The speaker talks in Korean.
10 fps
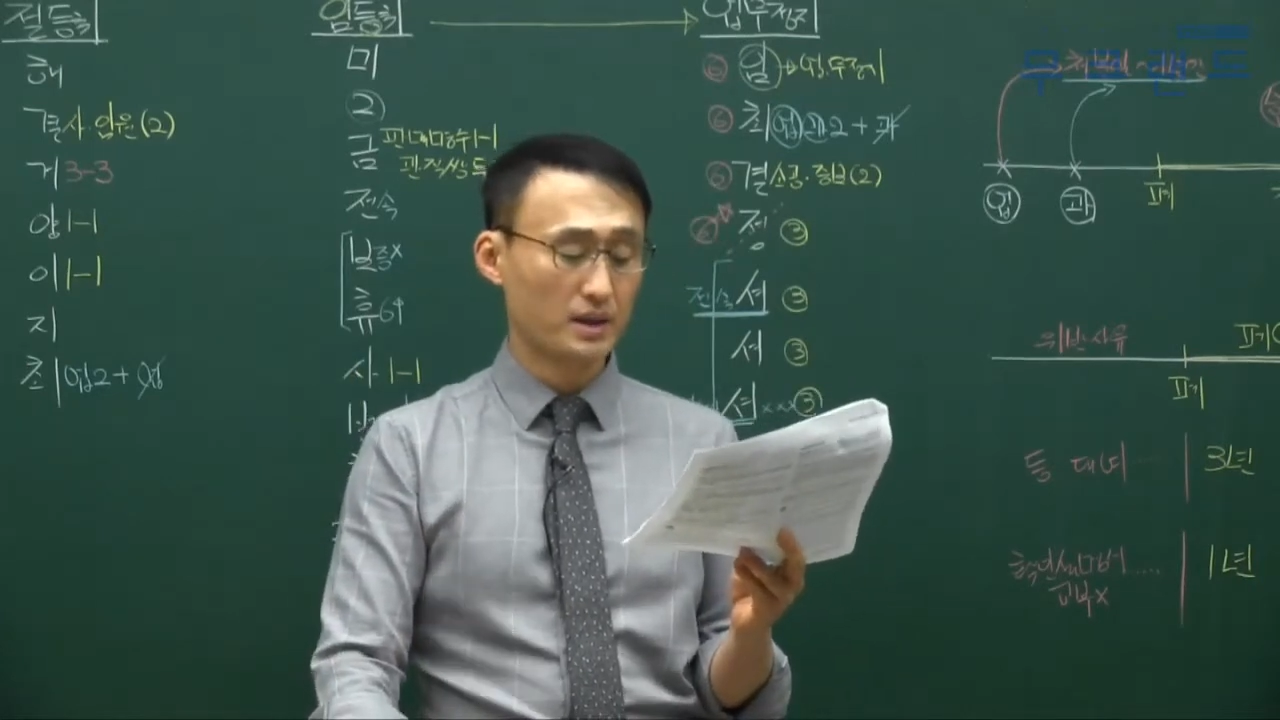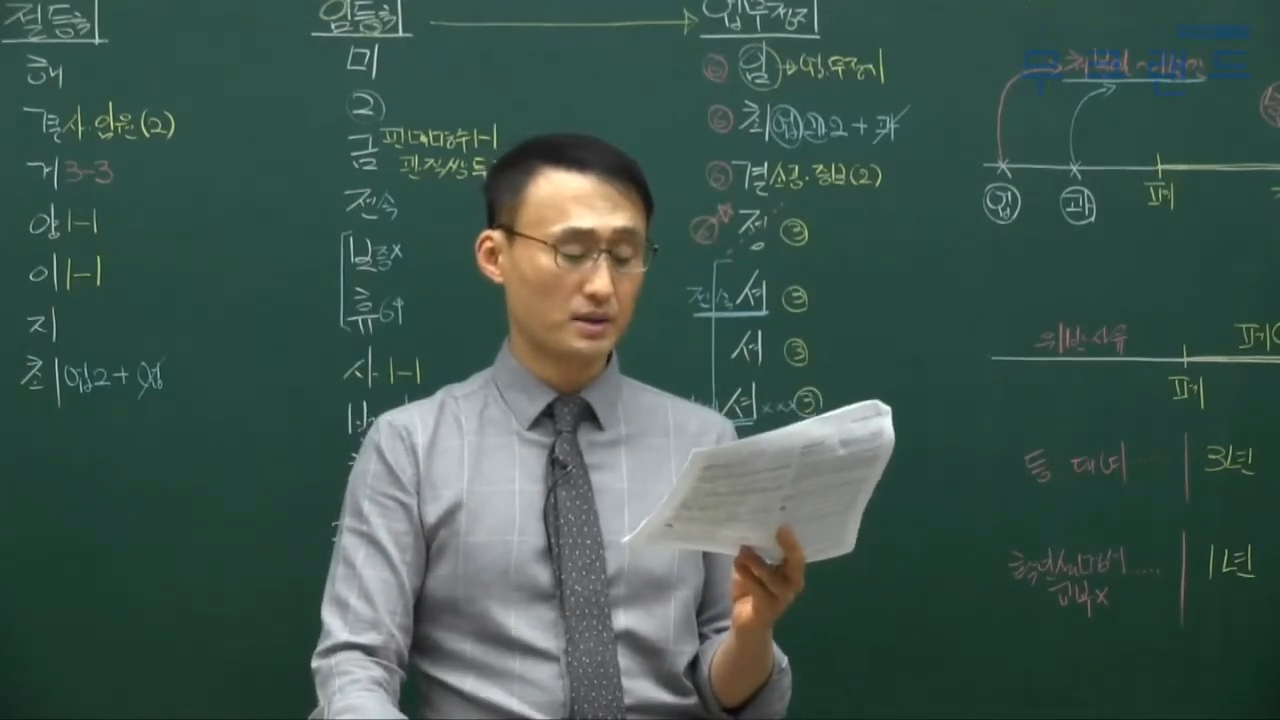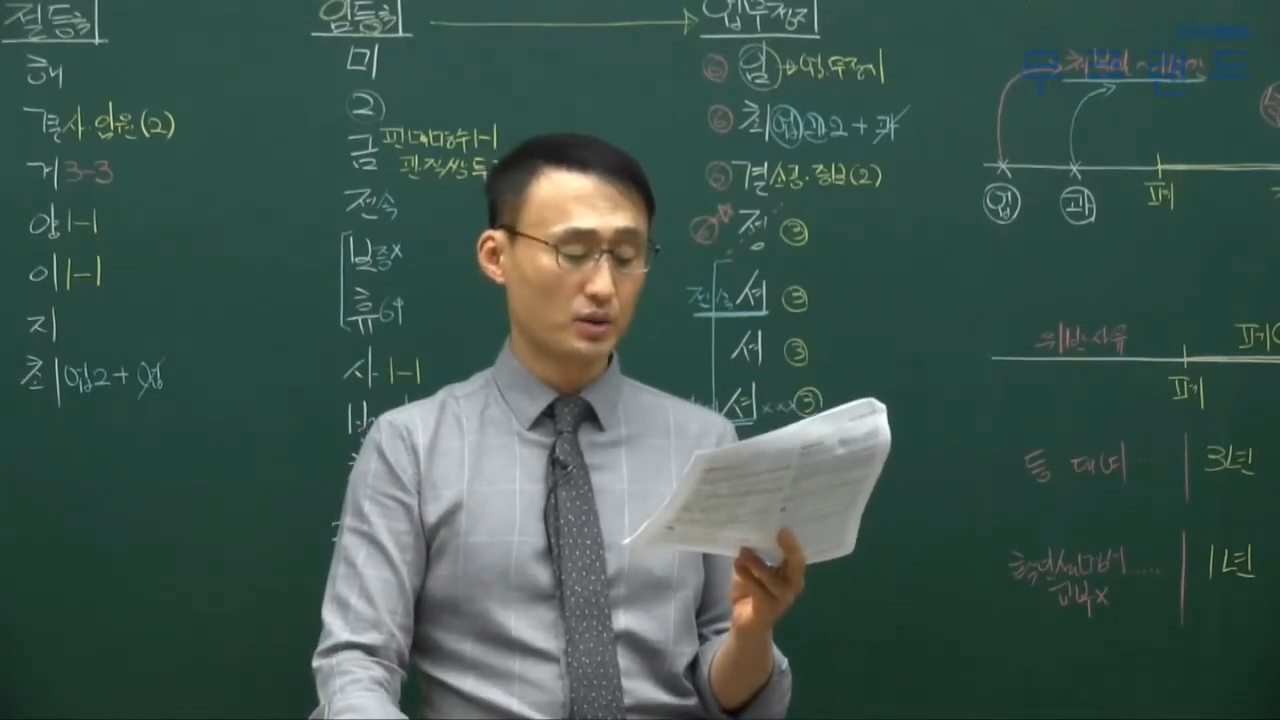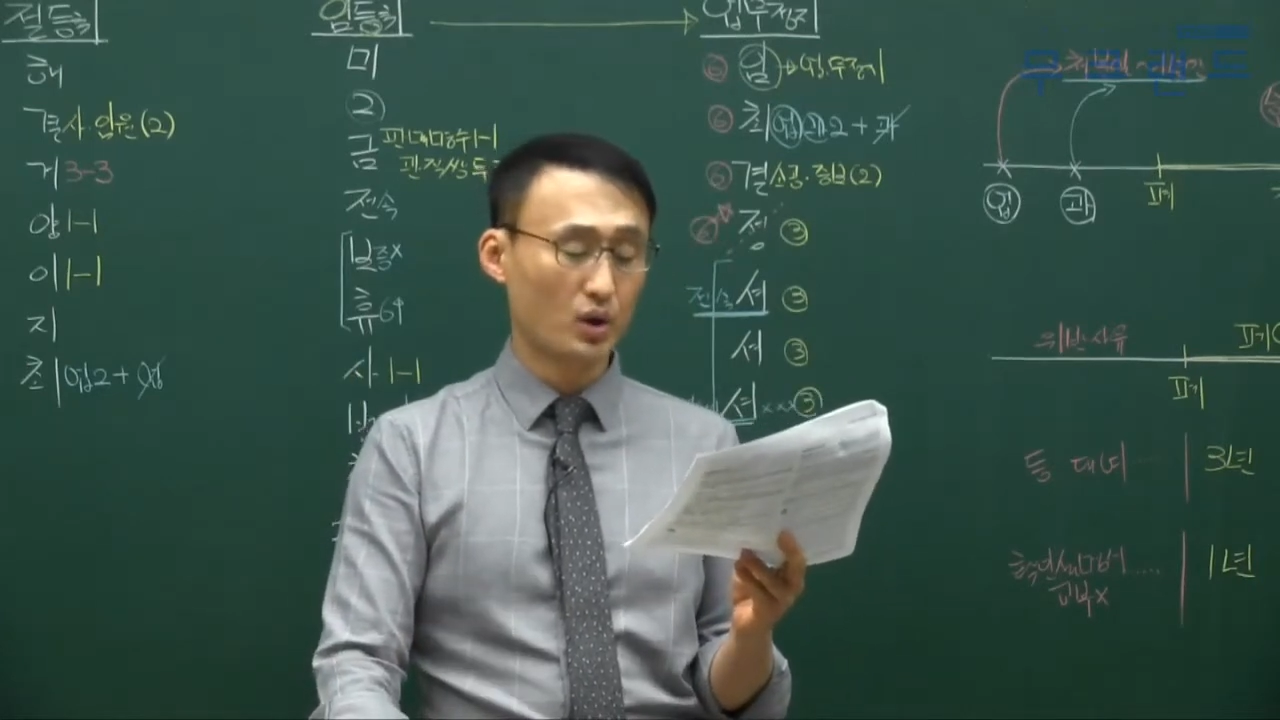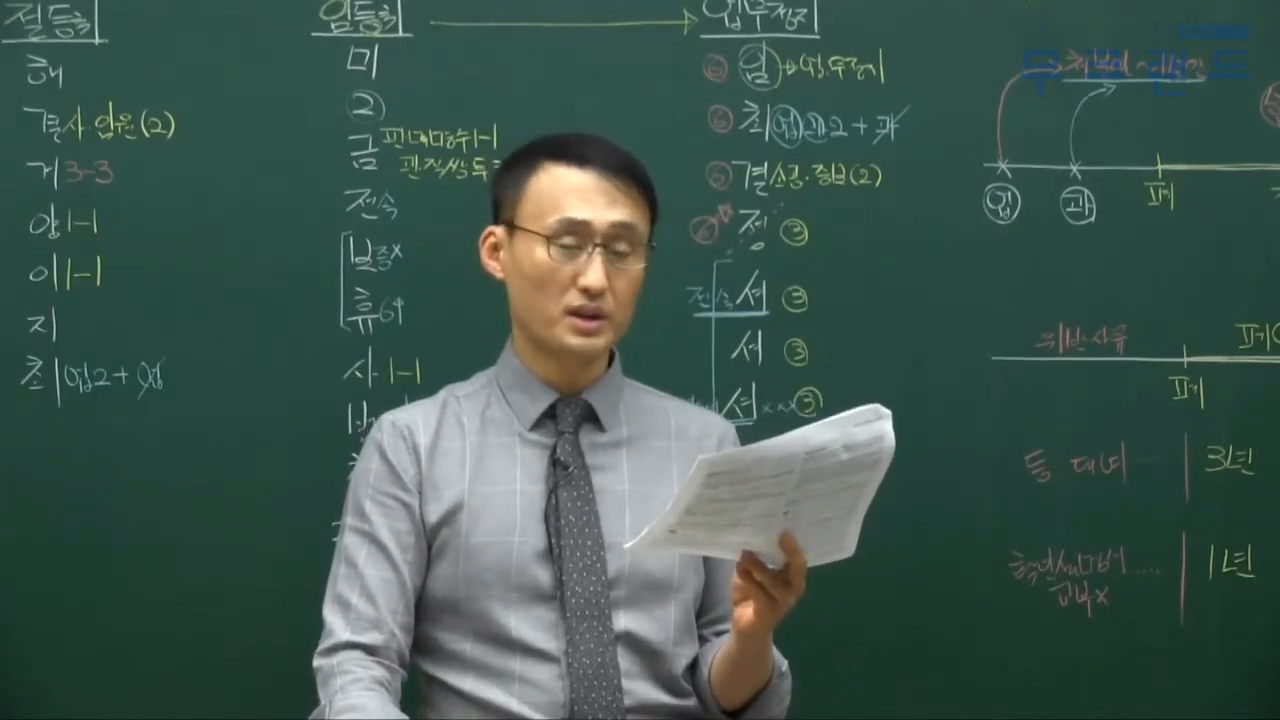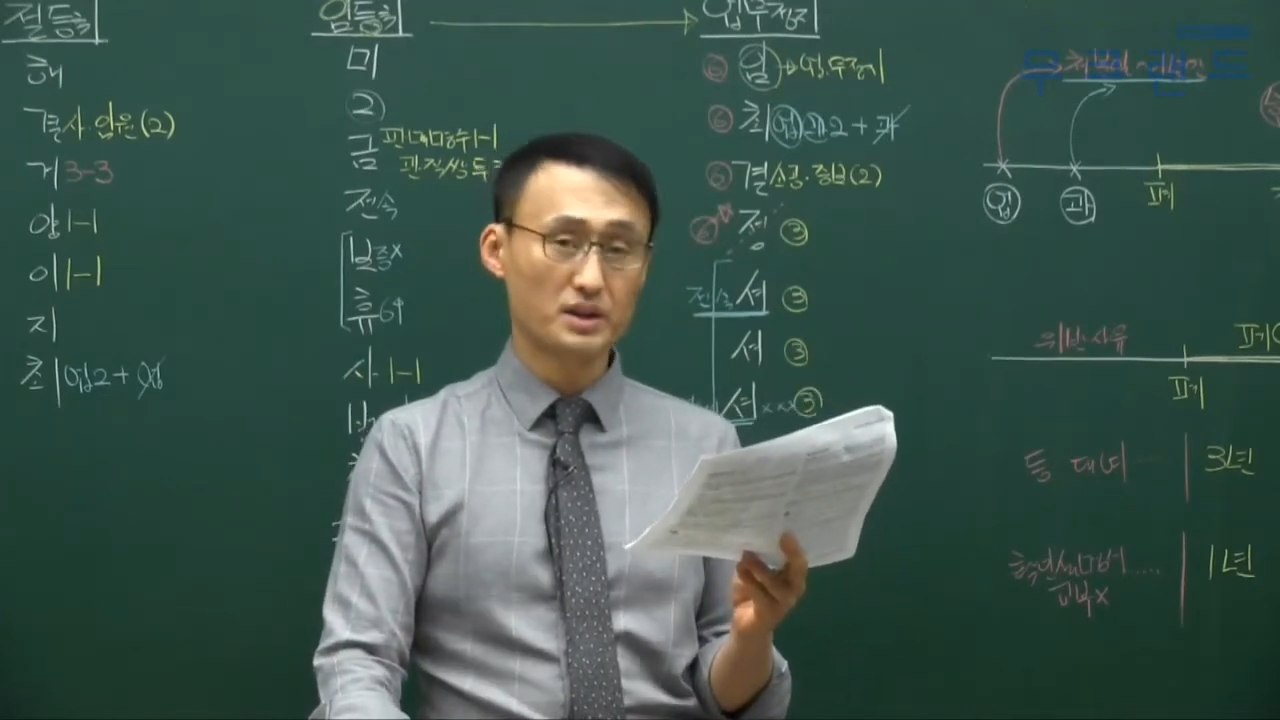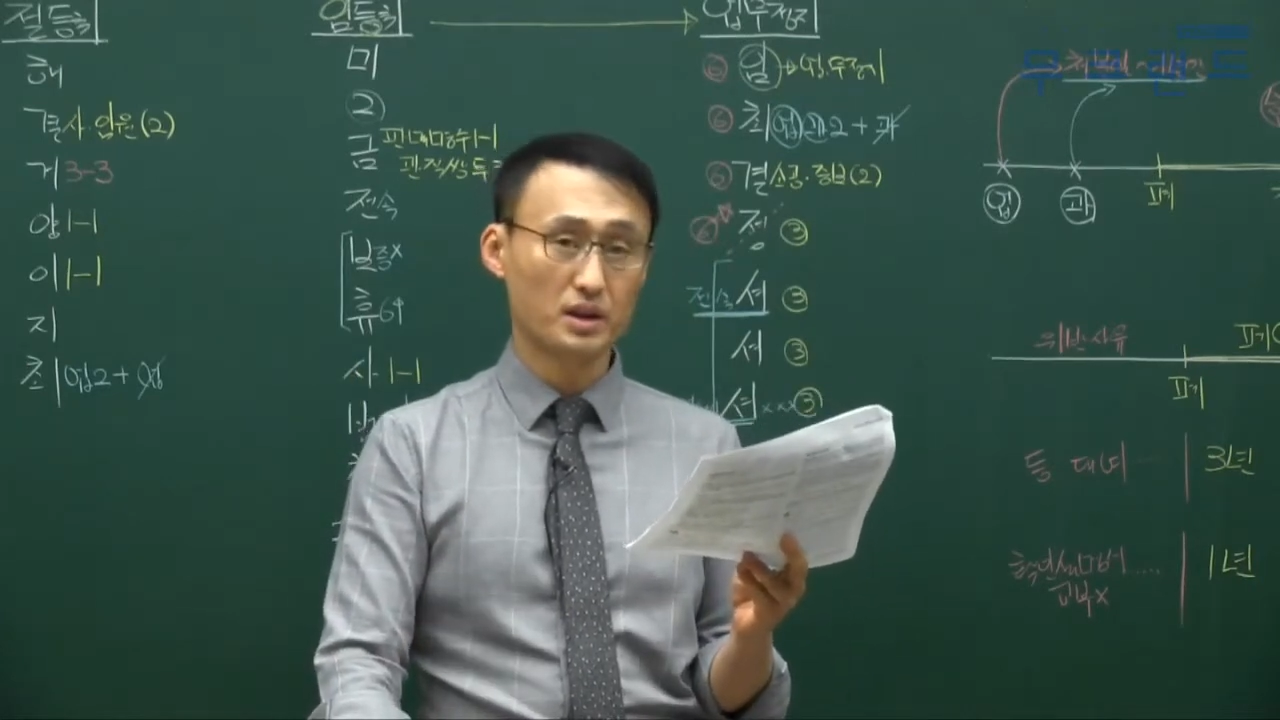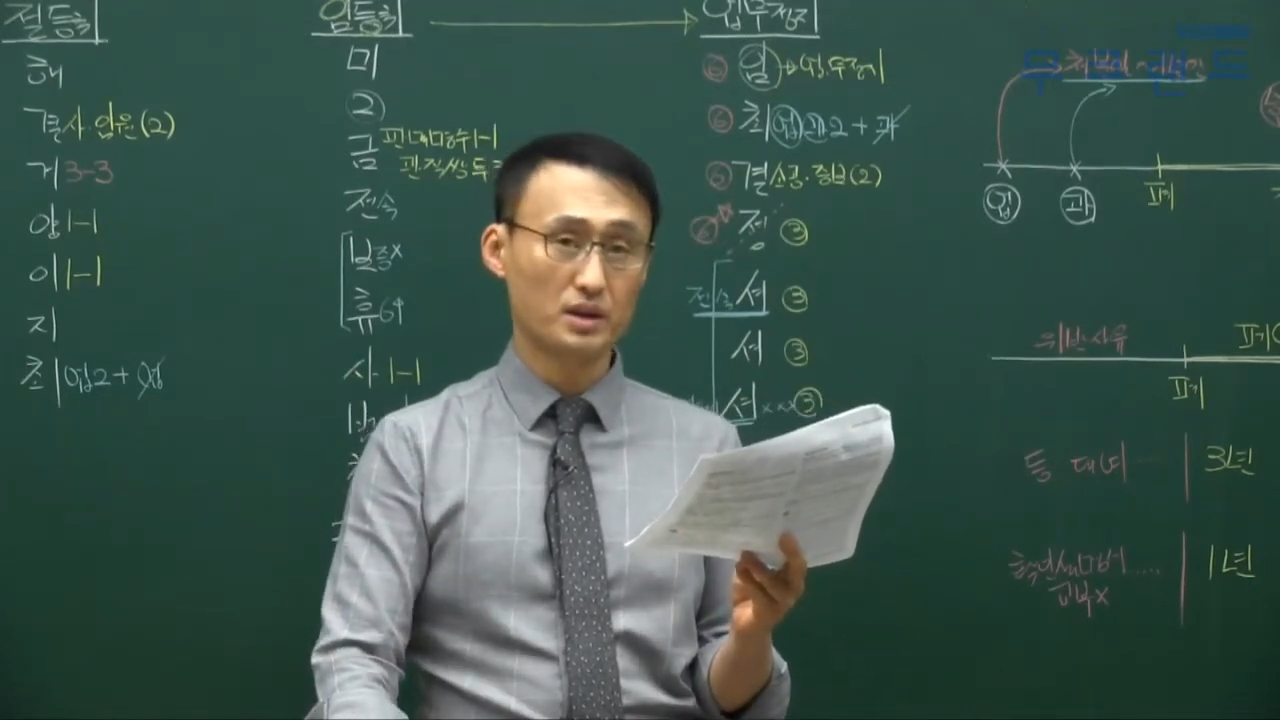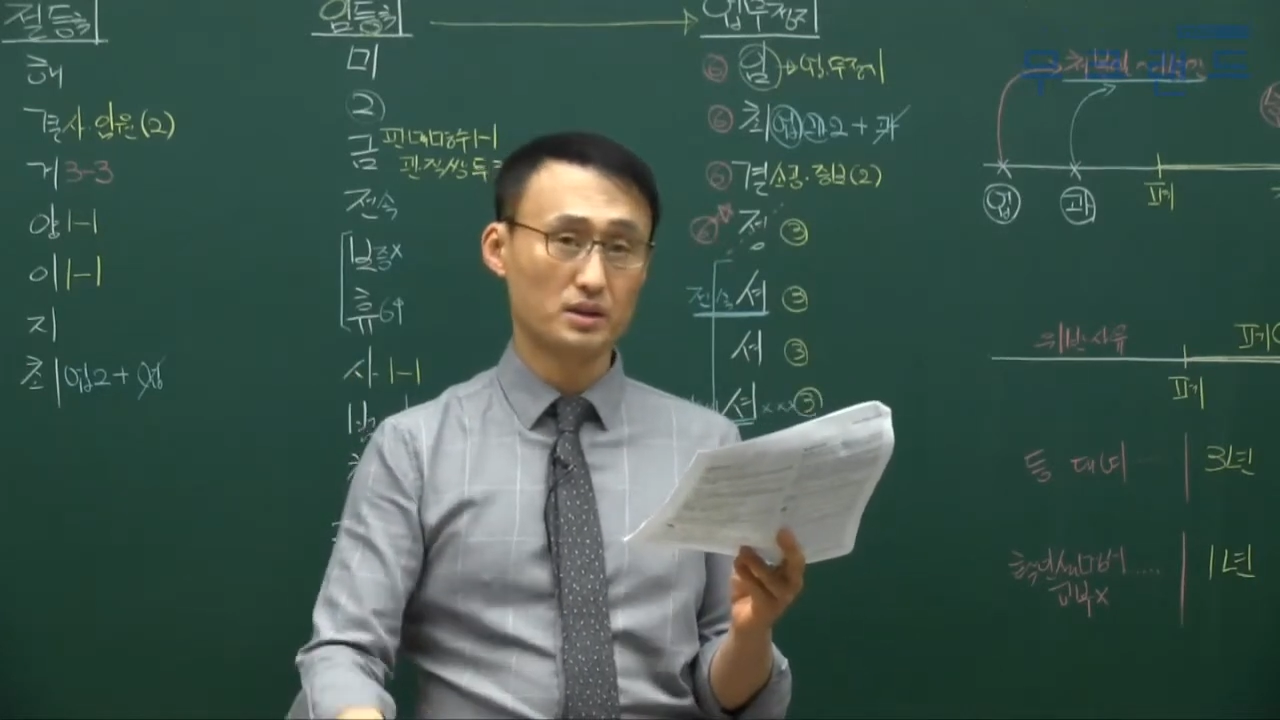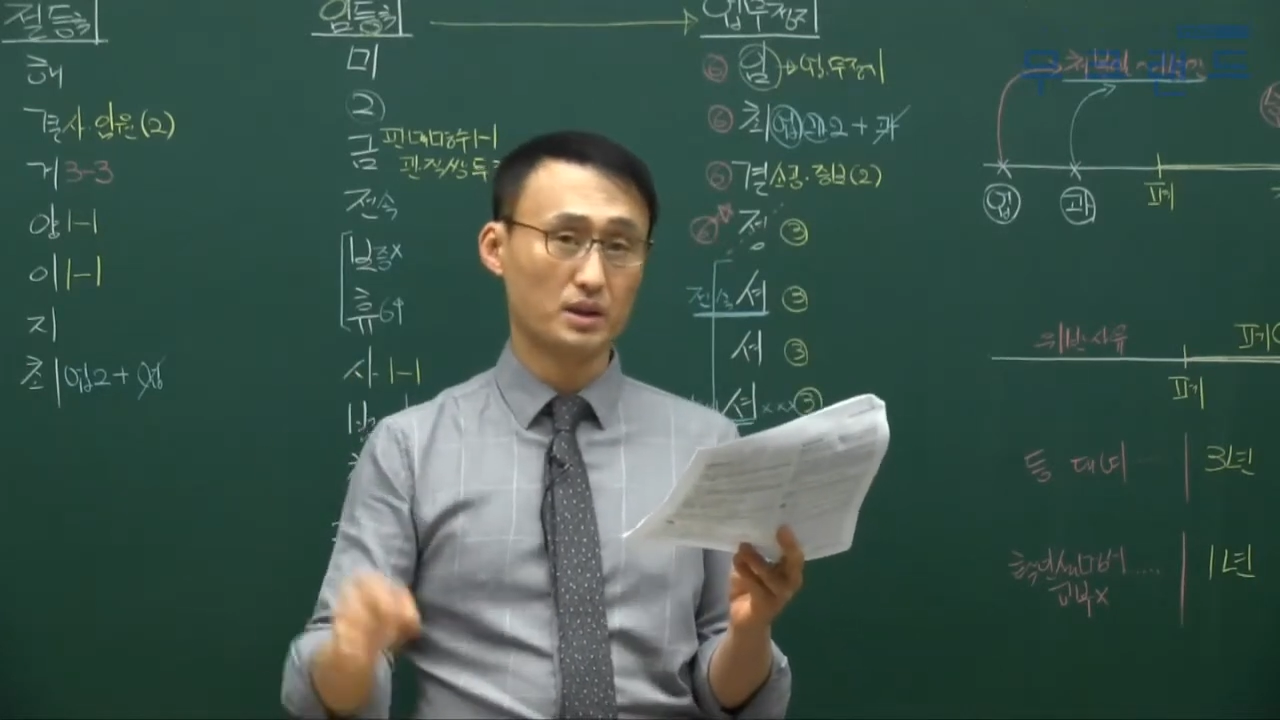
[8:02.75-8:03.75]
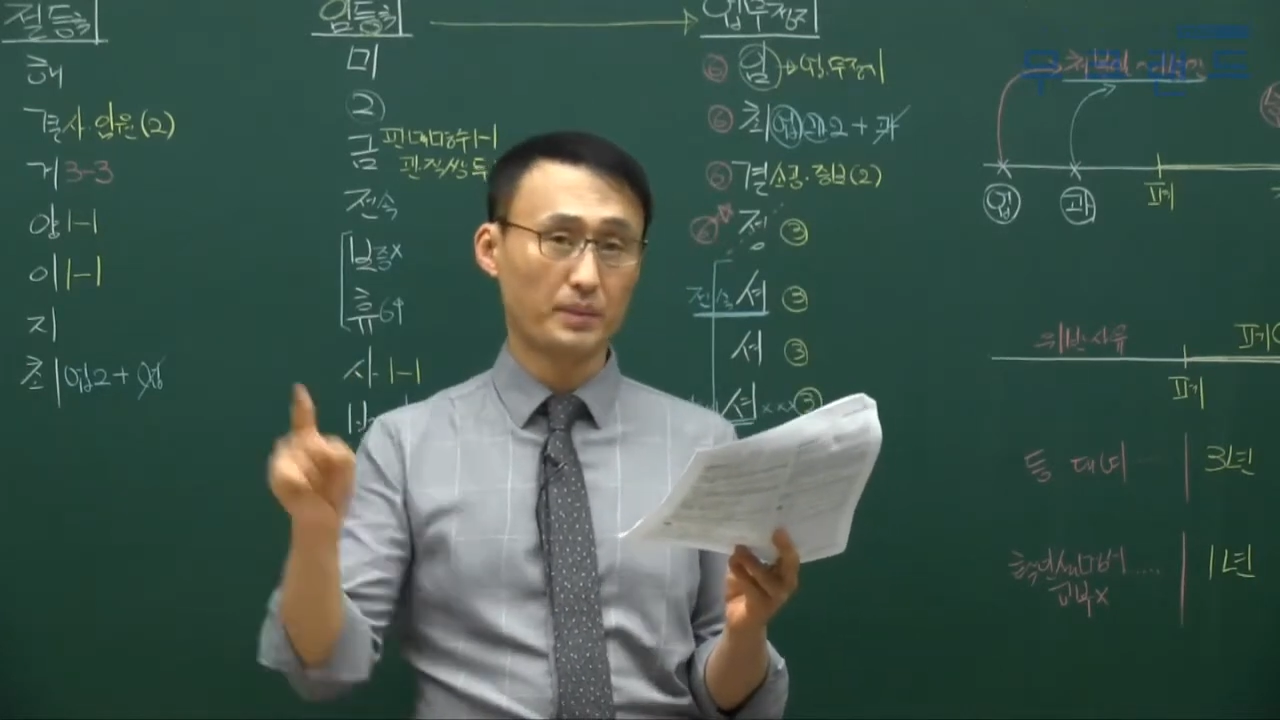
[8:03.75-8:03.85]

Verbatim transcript: 등록한 창은 저